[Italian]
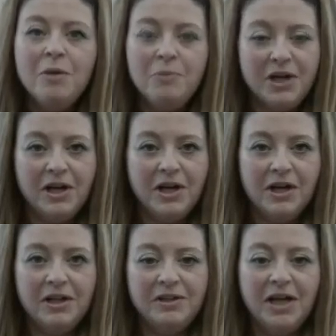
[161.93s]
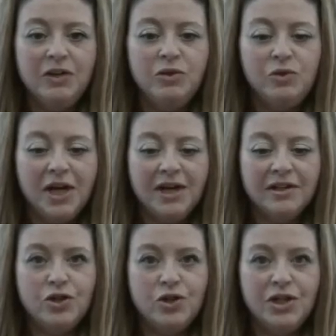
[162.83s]
per
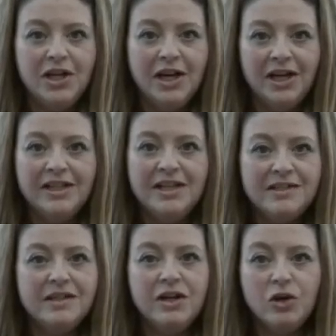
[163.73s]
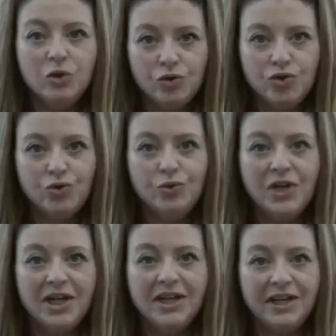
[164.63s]
aiutarci ad essere
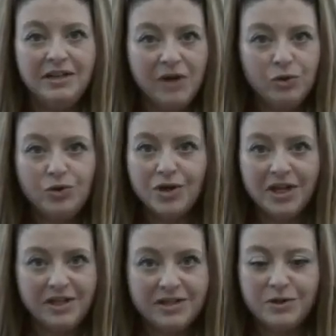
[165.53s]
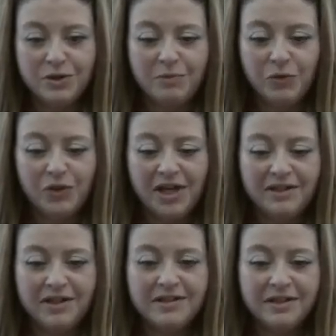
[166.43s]
riconosciute anche a livello di Organizzazione
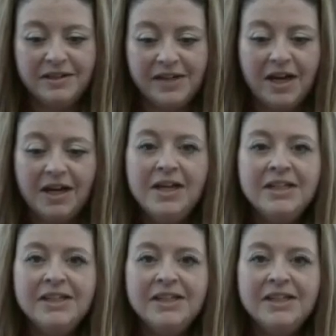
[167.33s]
Mondiale della Sanità